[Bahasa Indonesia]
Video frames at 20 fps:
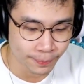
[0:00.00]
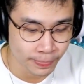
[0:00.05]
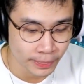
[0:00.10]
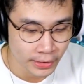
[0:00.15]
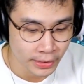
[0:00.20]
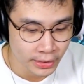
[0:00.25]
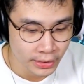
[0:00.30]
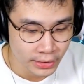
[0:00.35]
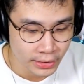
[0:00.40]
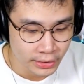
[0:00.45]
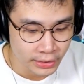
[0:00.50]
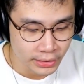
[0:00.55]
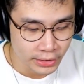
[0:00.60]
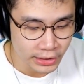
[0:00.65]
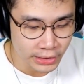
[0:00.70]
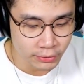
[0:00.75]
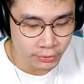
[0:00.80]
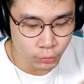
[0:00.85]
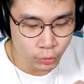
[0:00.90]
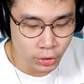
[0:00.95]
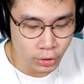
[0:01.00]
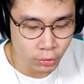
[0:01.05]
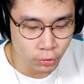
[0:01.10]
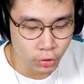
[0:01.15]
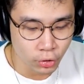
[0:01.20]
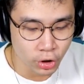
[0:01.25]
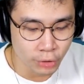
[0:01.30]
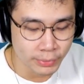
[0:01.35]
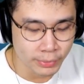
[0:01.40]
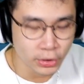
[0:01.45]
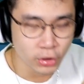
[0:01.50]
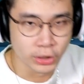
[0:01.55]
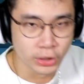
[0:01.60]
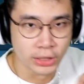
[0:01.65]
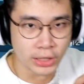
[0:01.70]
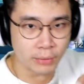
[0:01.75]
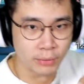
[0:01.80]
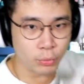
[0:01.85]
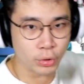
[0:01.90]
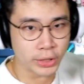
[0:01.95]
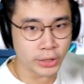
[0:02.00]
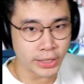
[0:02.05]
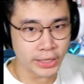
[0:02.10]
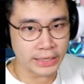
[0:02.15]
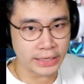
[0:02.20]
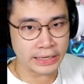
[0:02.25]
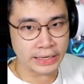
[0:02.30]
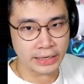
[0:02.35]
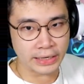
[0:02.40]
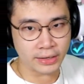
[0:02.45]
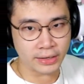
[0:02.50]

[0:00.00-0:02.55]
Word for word: Okay. Ini kan udah cooldownnya mentok nih dengan build kayak gini.